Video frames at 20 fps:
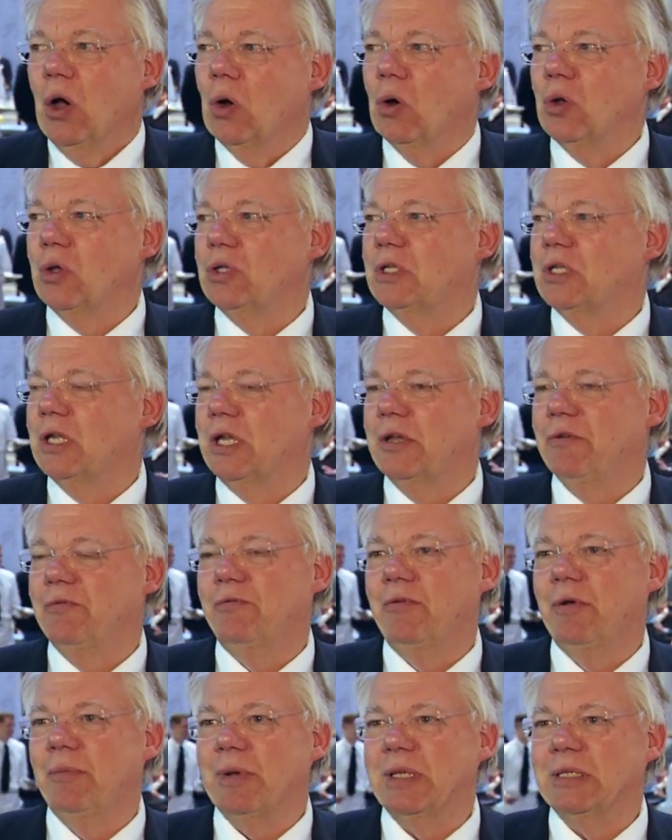Und äh,
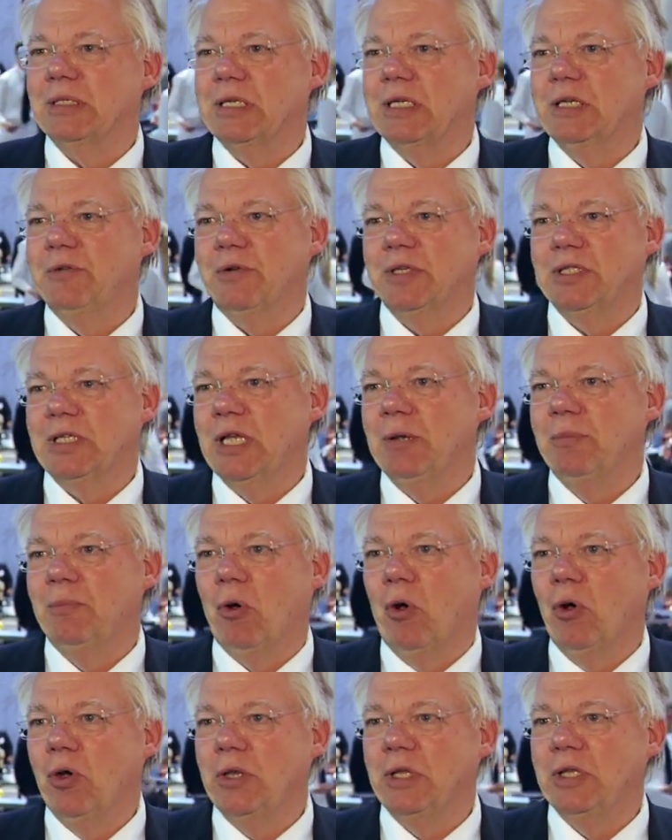wenn man sieht, was
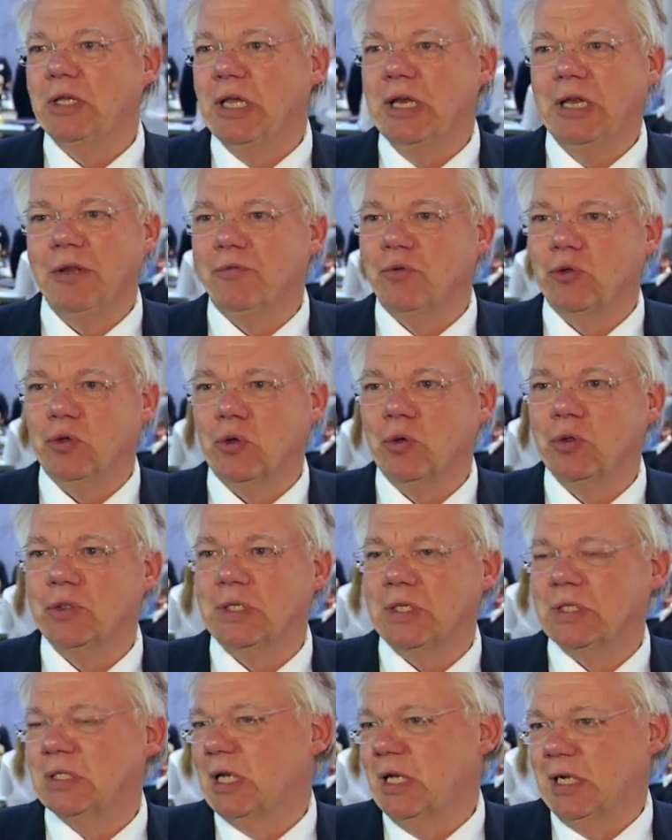eben heute jeder von
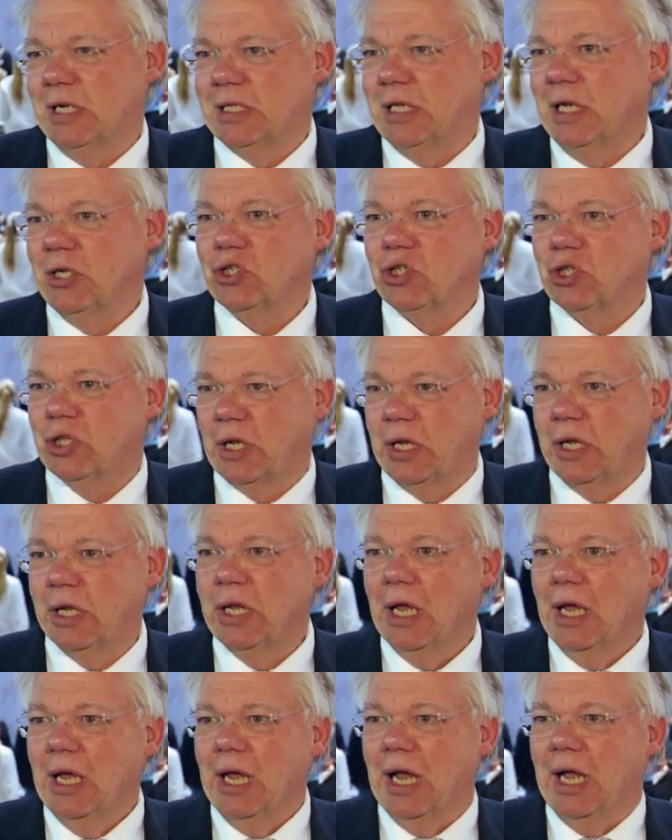uns in seiner Tasche
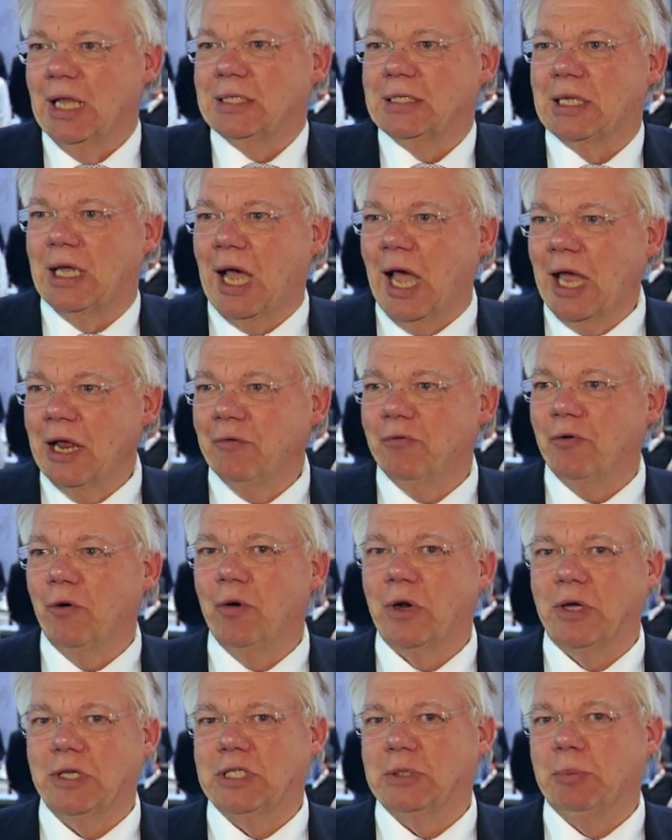trägt, als
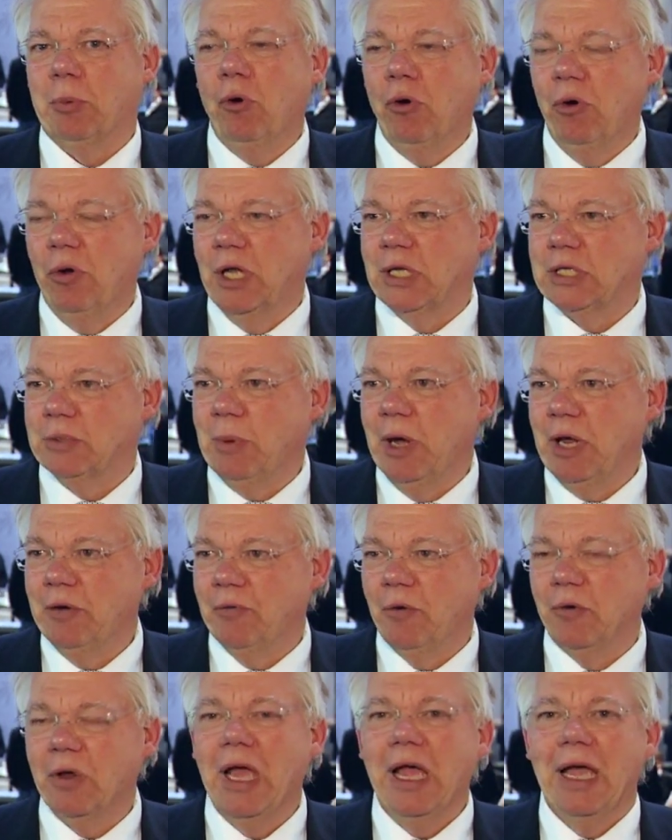iPhone, als
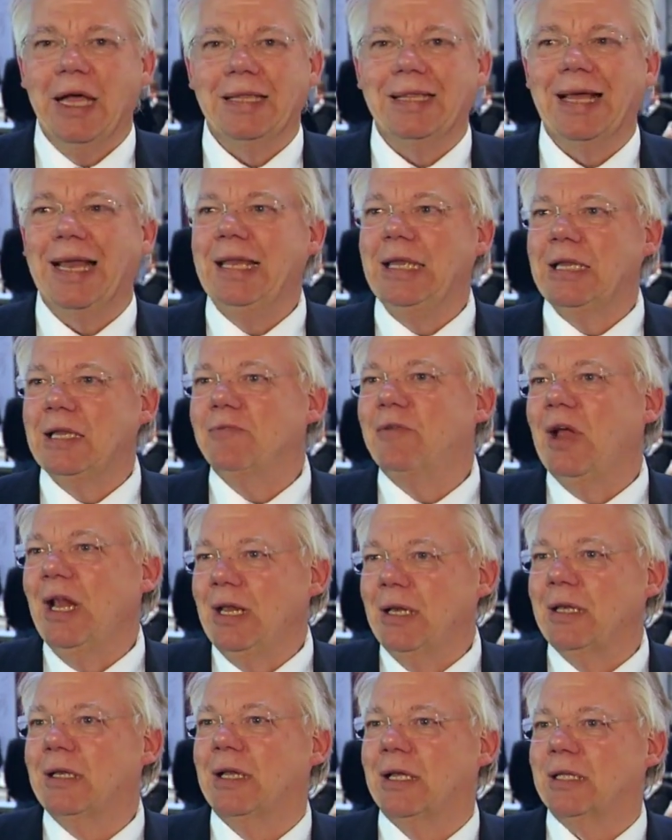Smartphone, da liegen
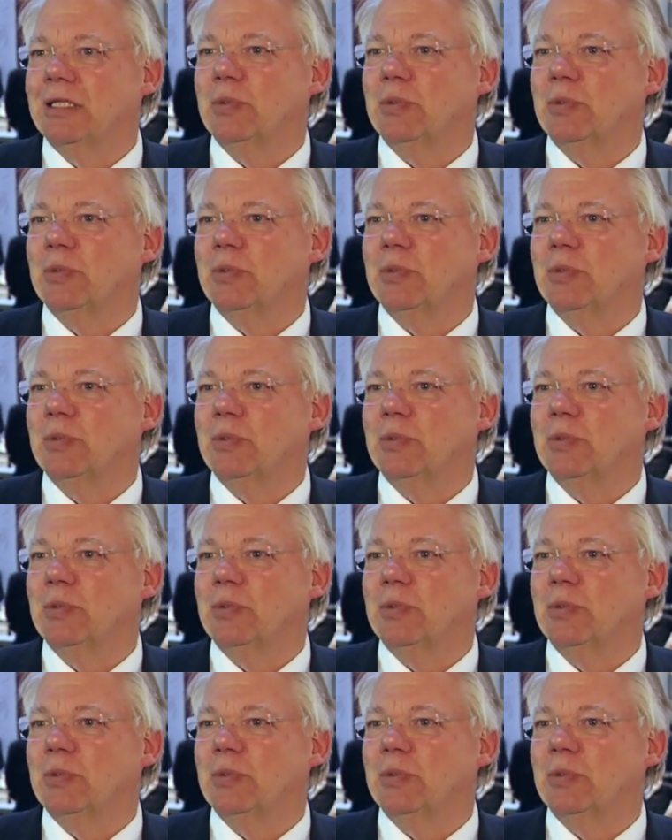Welten